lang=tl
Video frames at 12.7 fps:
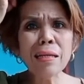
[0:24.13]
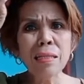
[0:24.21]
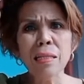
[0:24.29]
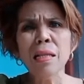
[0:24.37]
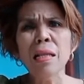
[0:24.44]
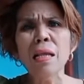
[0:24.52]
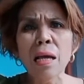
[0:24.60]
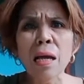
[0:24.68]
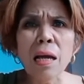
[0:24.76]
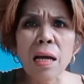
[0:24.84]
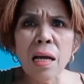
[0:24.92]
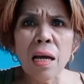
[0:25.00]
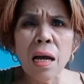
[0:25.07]
yes,
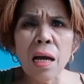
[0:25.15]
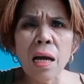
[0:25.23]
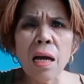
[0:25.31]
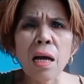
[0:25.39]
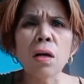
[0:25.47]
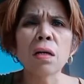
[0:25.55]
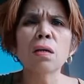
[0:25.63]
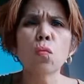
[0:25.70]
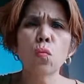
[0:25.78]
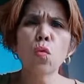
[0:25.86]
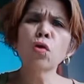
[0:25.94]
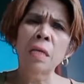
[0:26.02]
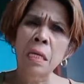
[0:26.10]
yes, working, working.
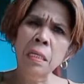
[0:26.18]
Working.